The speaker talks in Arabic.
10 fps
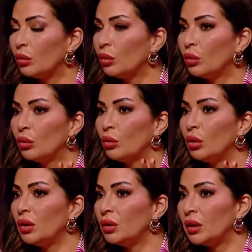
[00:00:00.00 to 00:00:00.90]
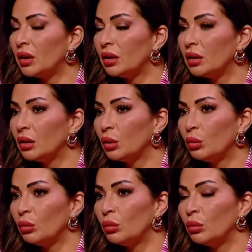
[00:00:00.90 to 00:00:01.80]
ده كله وقالت في الناس
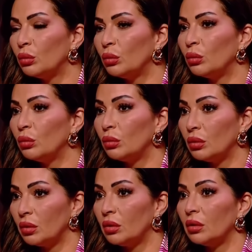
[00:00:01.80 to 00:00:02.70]
اللي عم... يا جماعه انا